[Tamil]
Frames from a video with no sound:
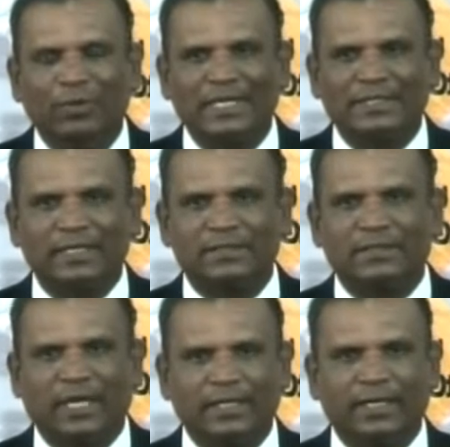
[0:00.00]
ராஜபக்ஷ
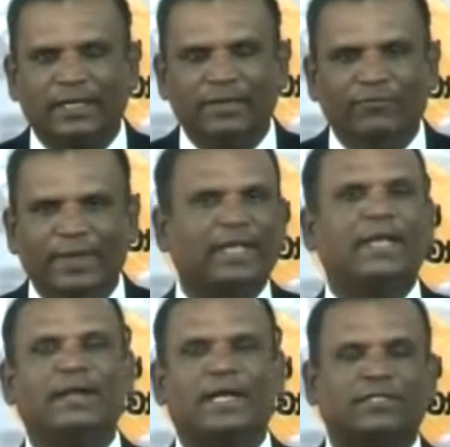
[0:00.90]
ஆகியோரை
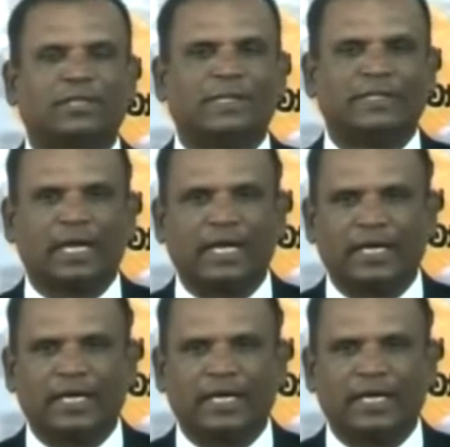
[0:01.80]
கடுவலை மேஜிஸ்ட்ரேட்